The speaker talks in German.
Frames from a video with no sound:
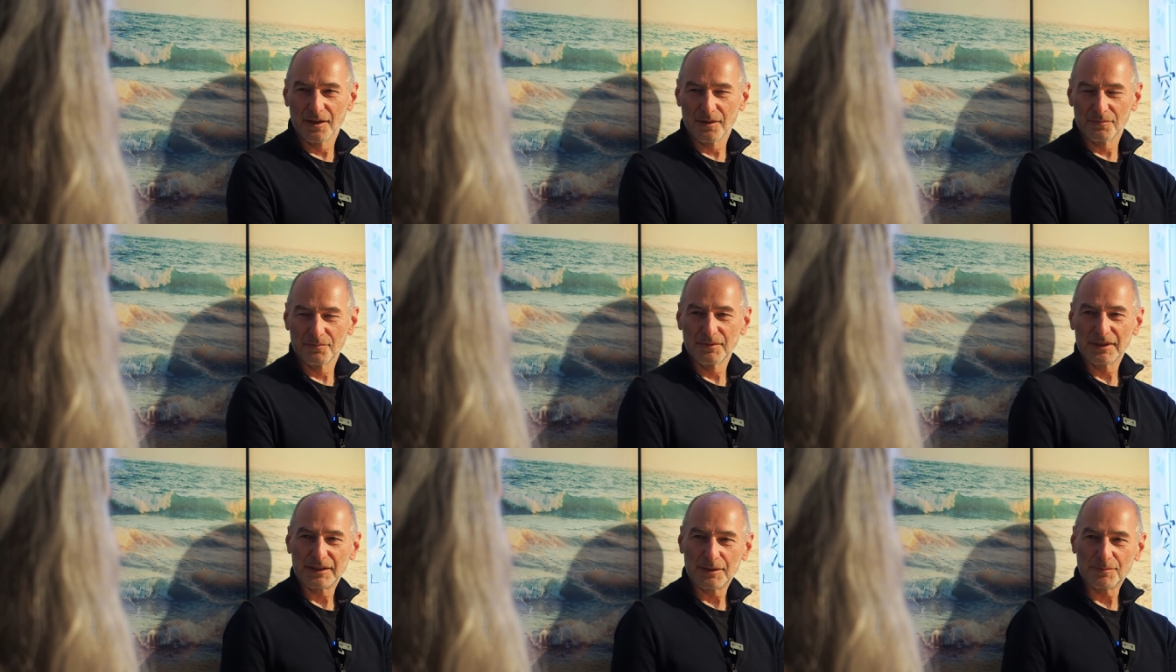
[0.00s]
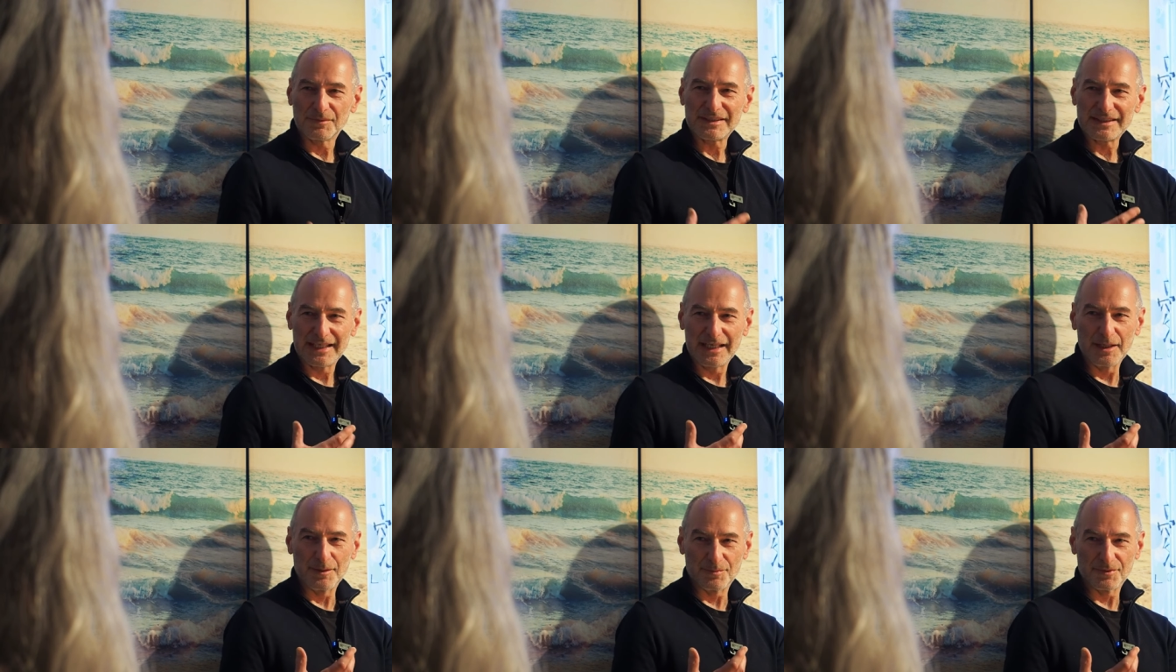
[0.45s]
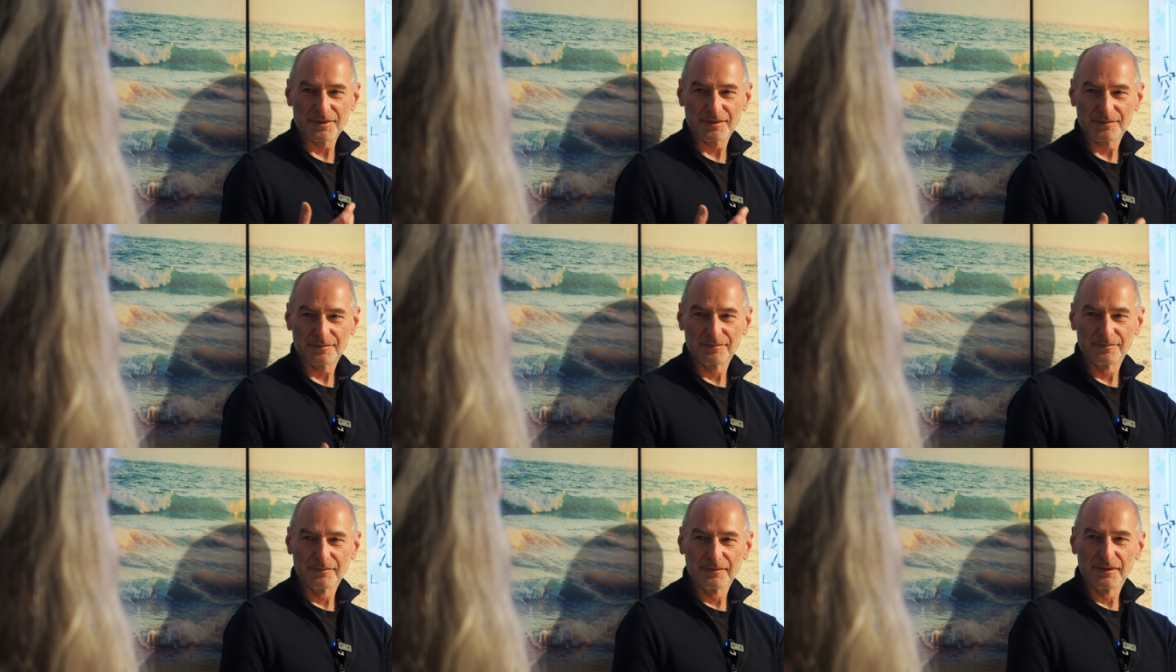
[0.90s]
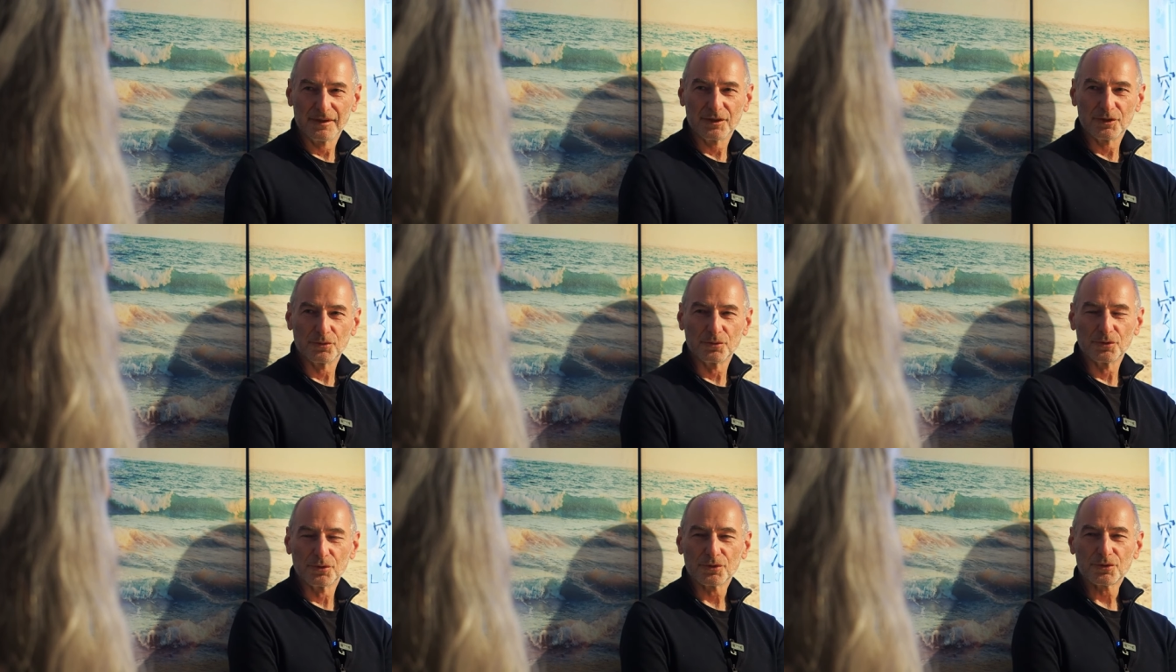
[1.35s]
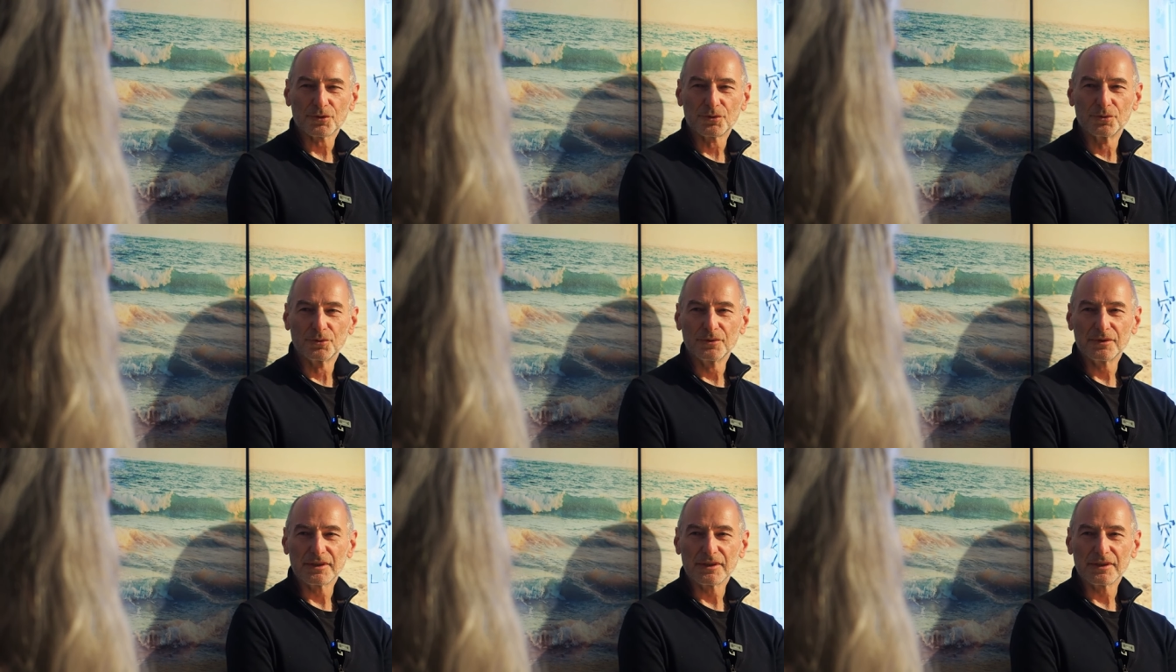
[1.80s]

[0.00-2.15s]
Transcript: mit dem Selbst. Mhm. Julius Kuhl,